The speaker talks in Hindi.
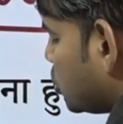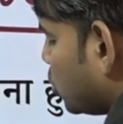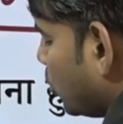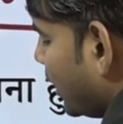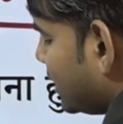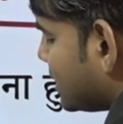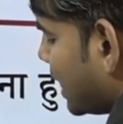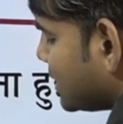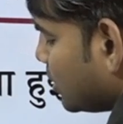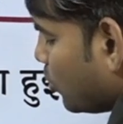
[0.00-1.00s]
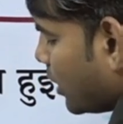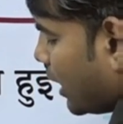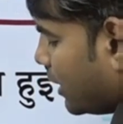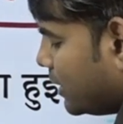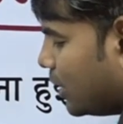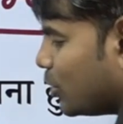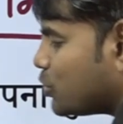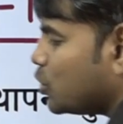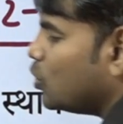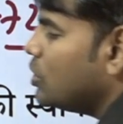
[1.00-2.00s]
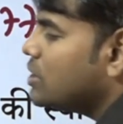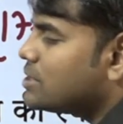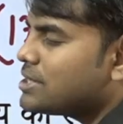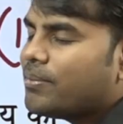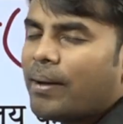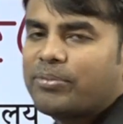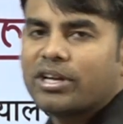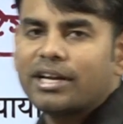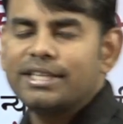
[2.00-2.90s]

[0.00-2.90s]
उस द्वैध शासन को क्या कर दिया दोस्तों समाप्त कर